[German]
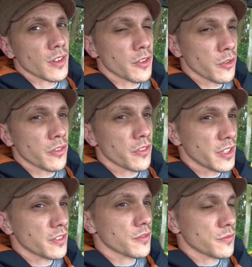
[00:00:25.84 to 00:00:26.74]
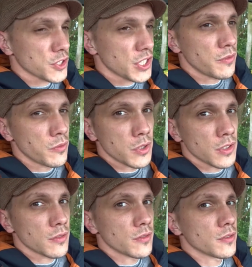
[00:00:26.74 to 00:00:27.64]
ansonsten nichts verstehen
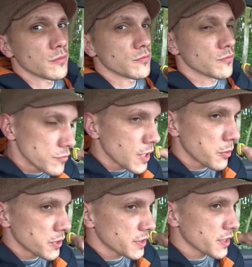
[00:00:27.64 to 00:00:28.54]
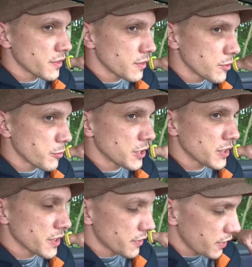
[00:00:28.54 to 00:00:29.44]
würde, ich das ganze, äh, mache ich
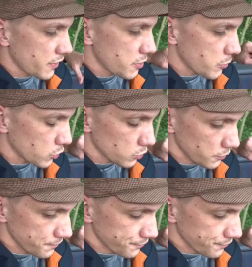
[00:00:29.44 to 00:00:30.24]
das Ganze jetzt hier im Auto